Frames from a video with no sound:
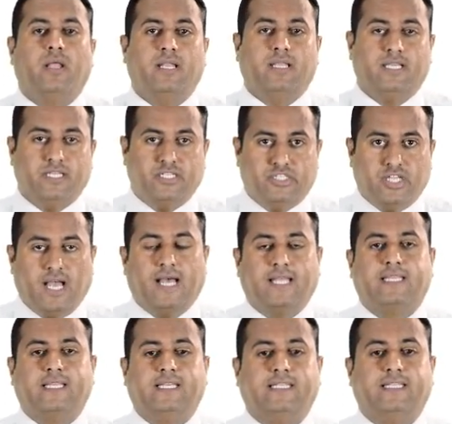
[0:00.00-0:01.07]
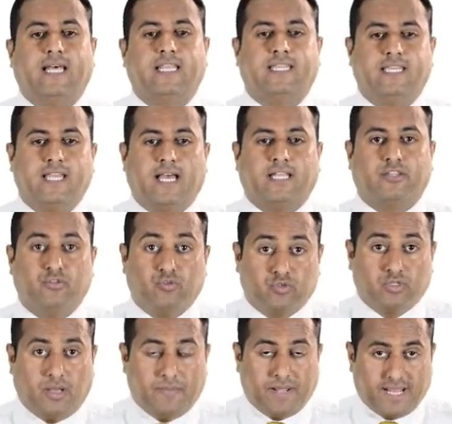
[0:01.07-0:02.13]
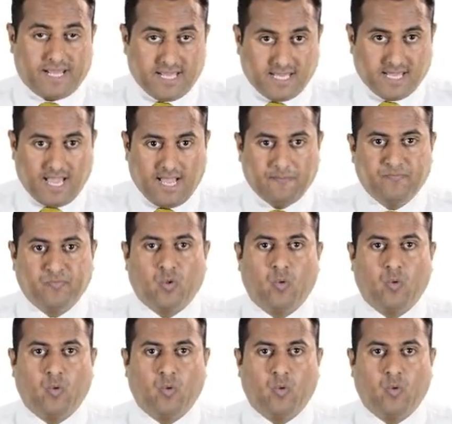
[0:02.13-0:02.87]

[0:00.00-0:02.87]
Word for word: لإيجاد إحداثيات نقطة مرئية